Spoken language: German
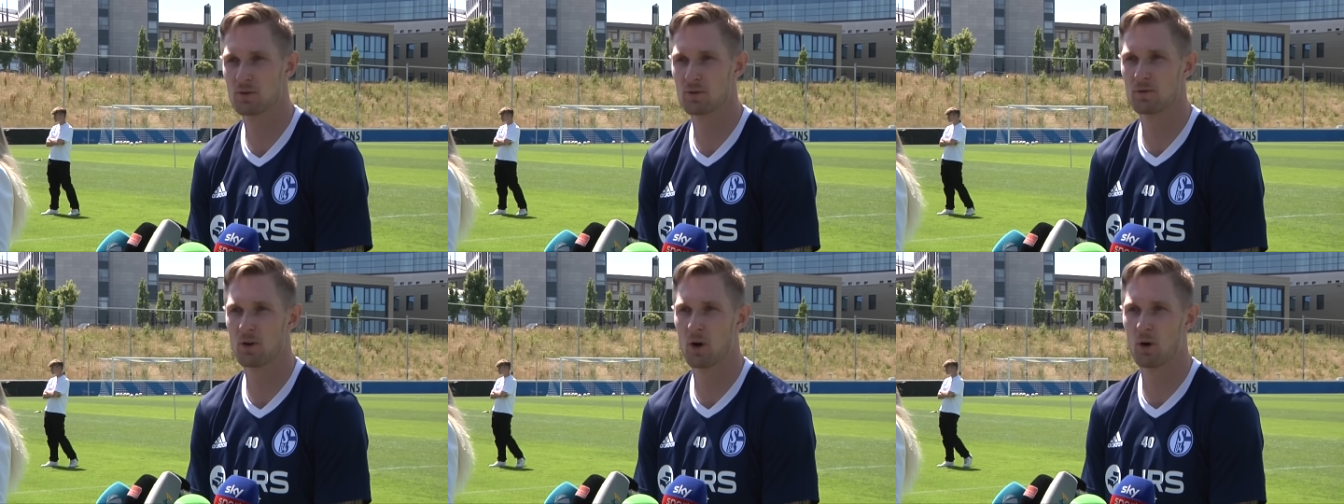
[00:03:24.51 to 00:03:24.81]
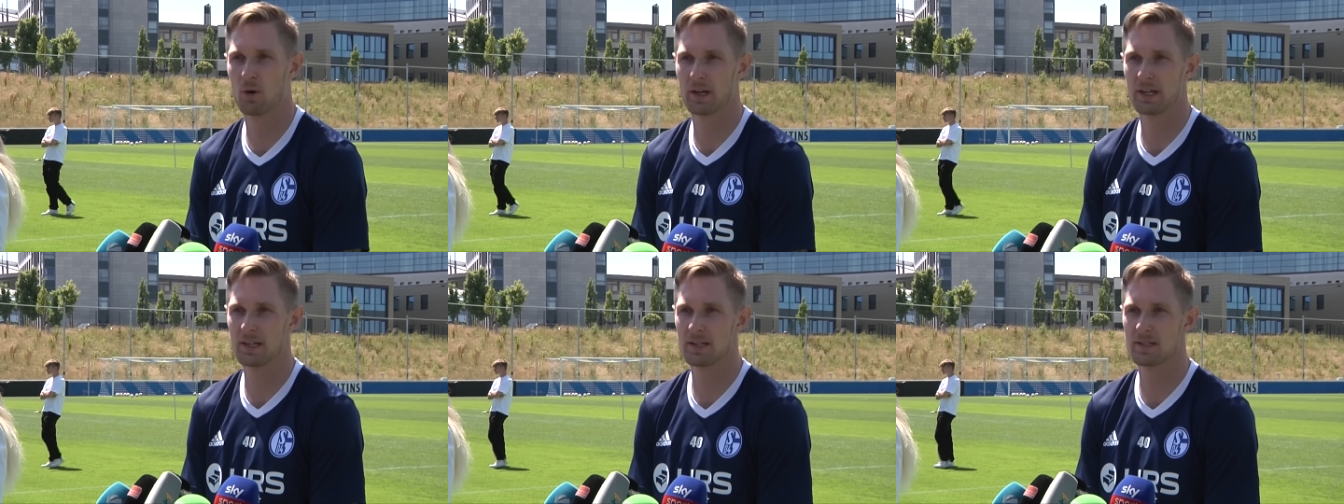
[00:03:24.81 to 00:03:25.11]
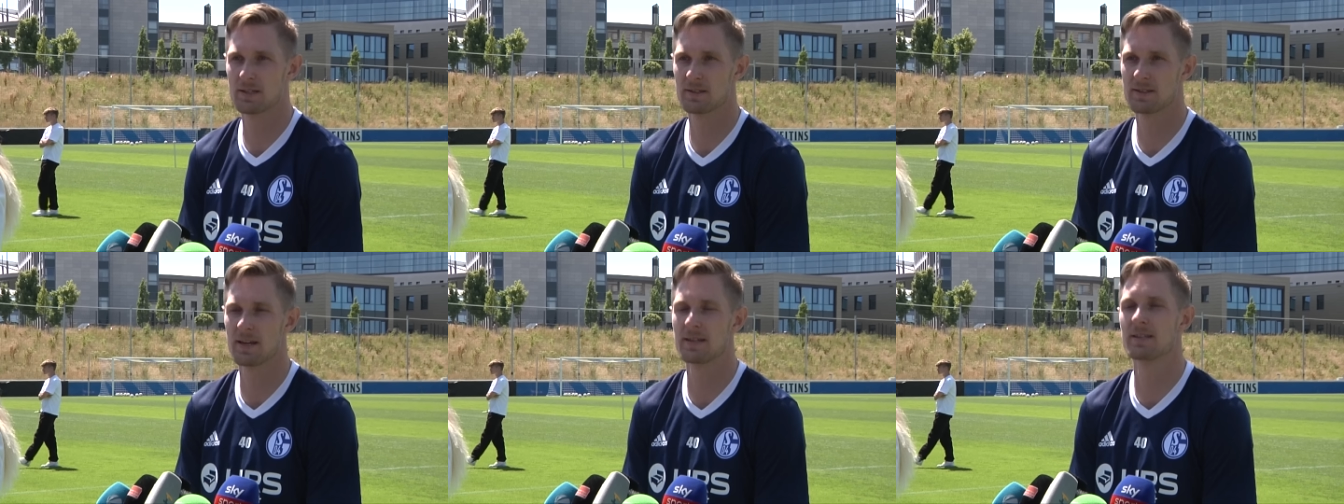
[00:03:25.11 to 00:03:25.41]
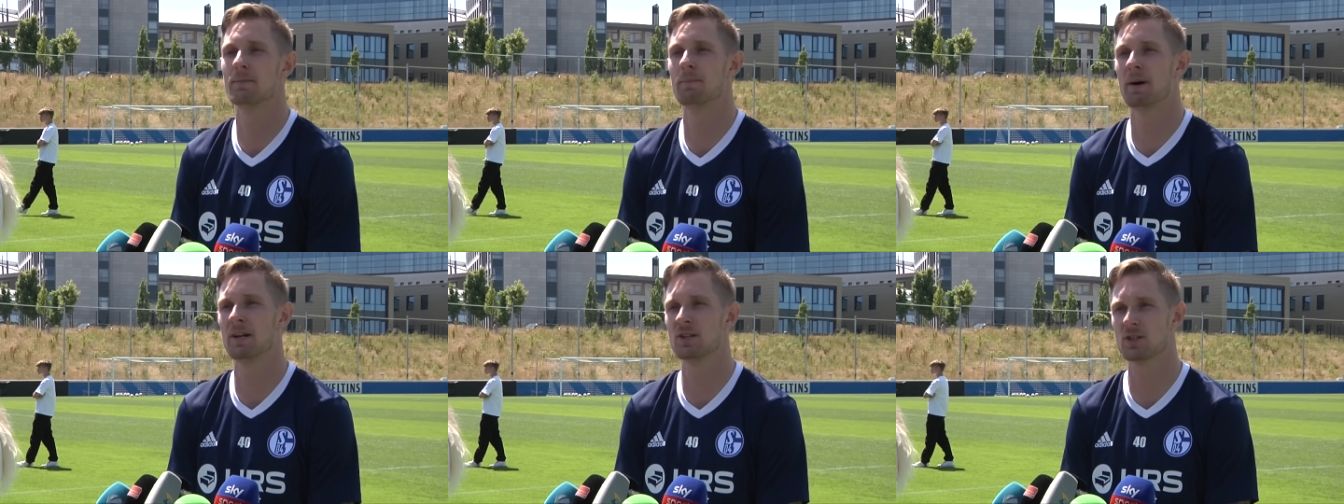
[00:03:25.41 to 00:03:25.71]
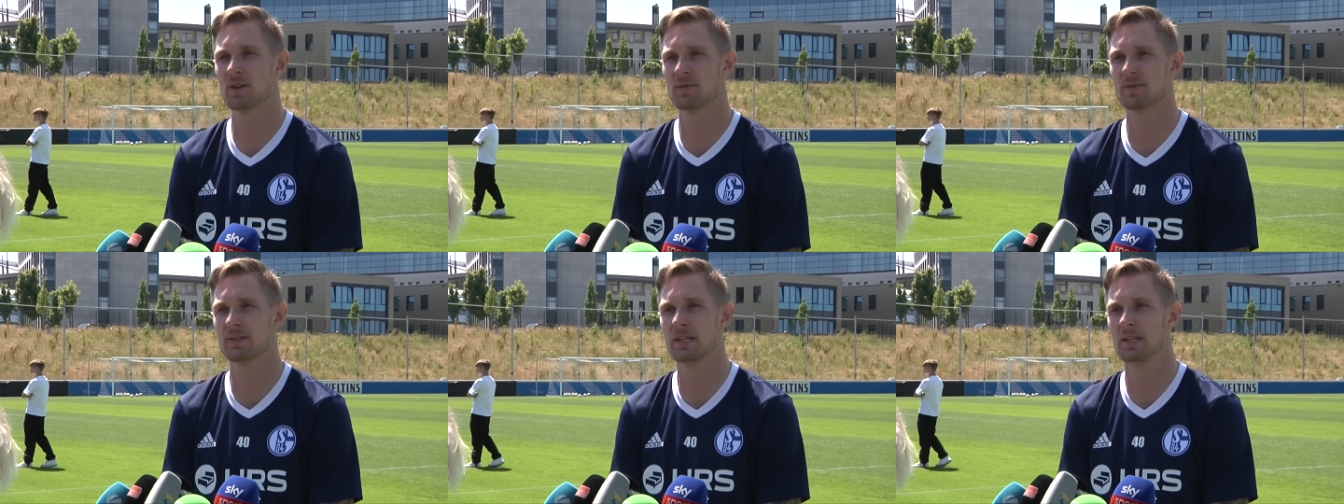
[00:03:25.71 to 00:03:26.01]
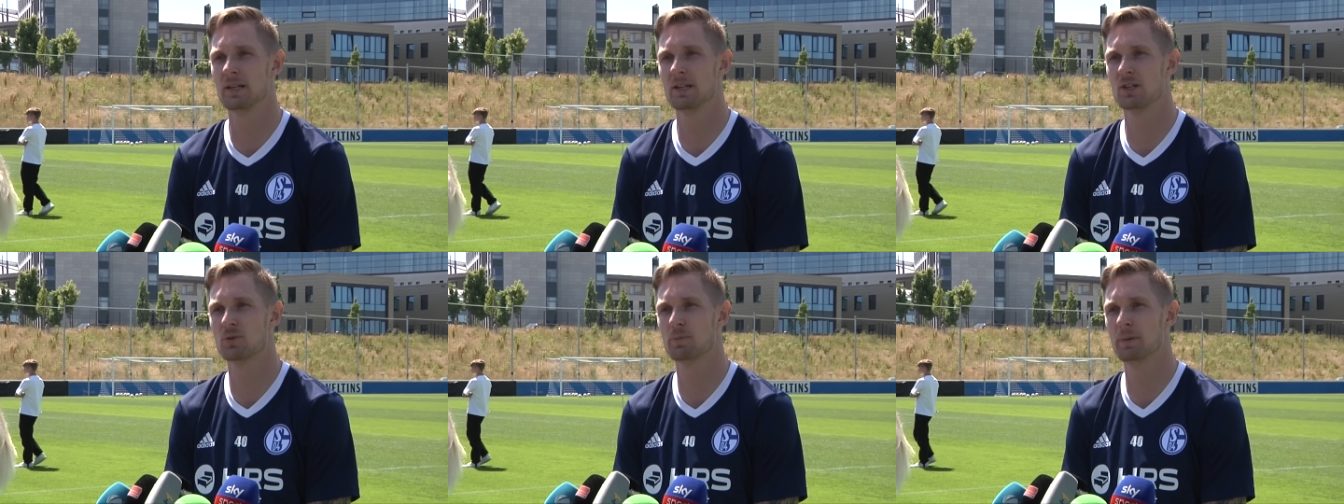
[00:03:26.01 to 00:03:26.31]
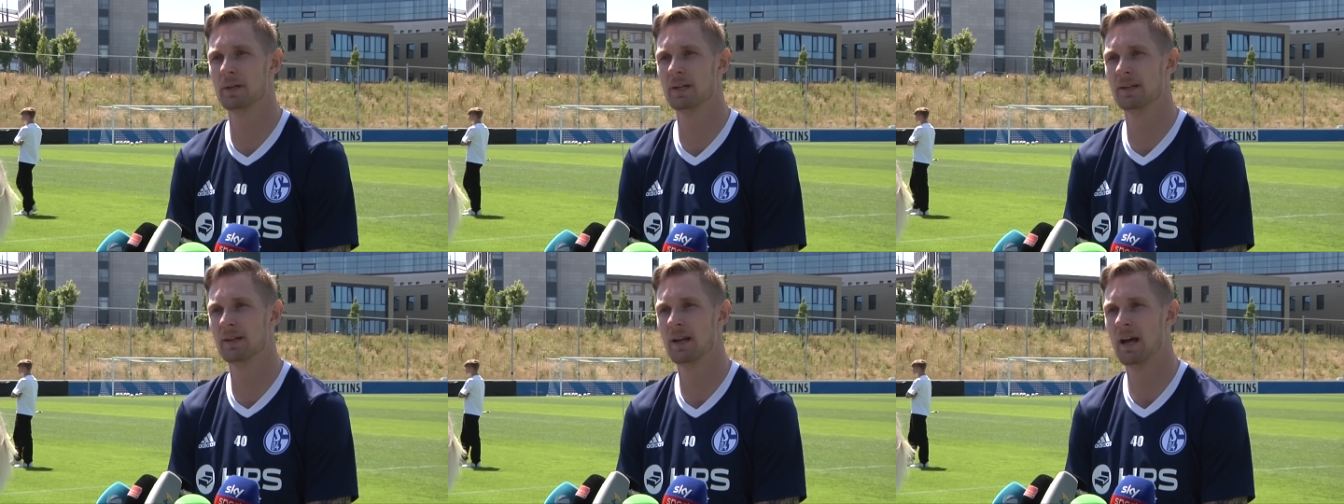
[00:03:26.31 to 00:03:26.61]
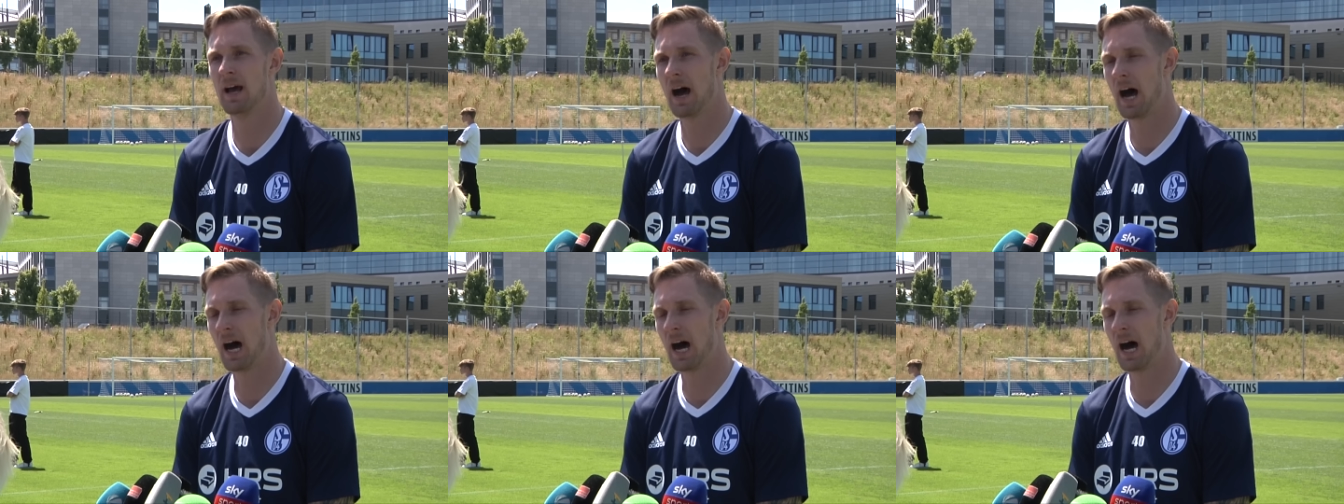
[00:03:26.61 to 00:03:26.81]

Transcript: so wie auch ich, sehr, sehr mannschaftsdienlich spielen,